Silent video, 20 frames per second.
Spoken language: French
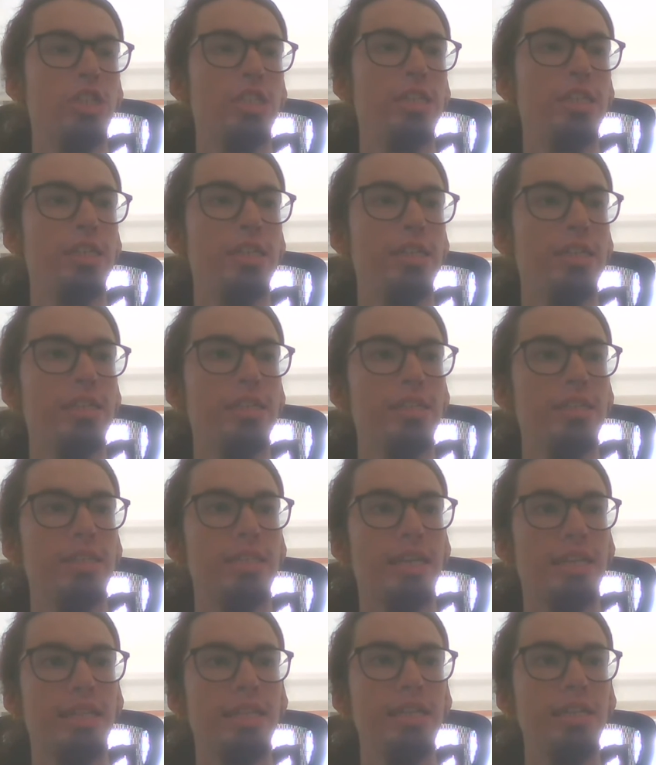chez
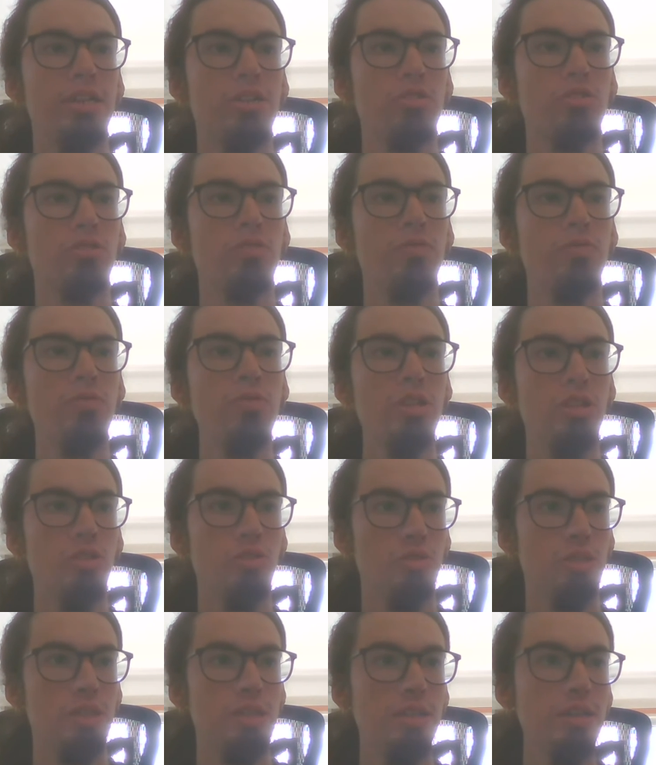certains d'entre vous et
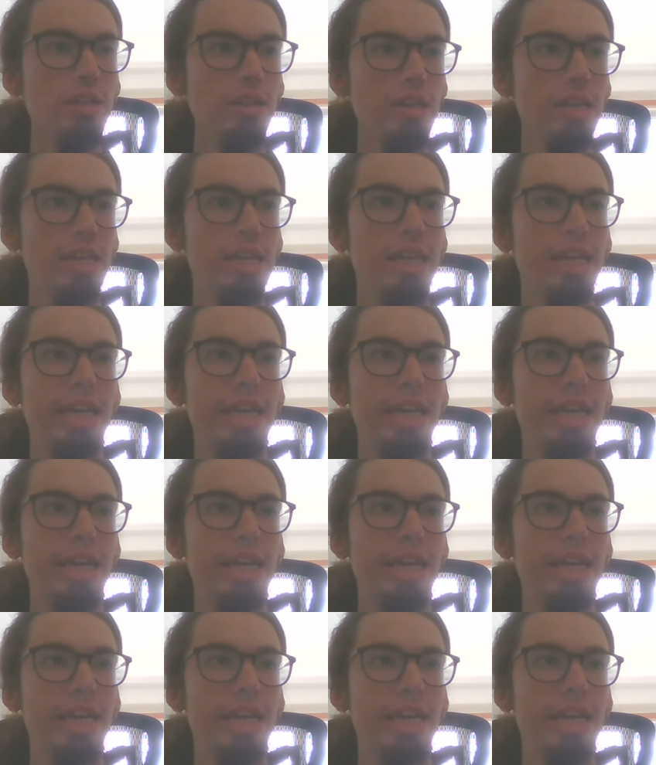tout ça.